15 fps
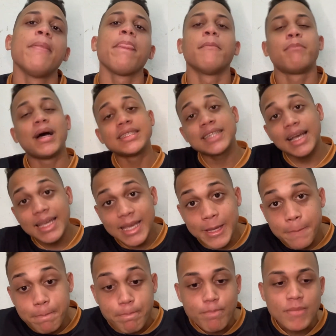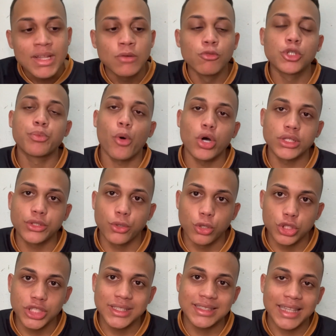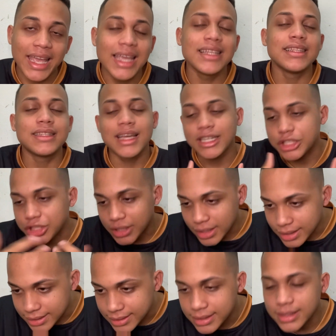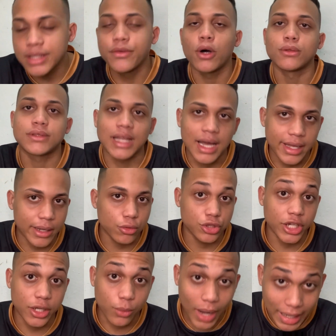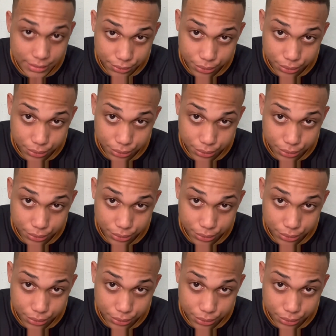Mas aí o esporte hoje tem a chance de voltar ao G4.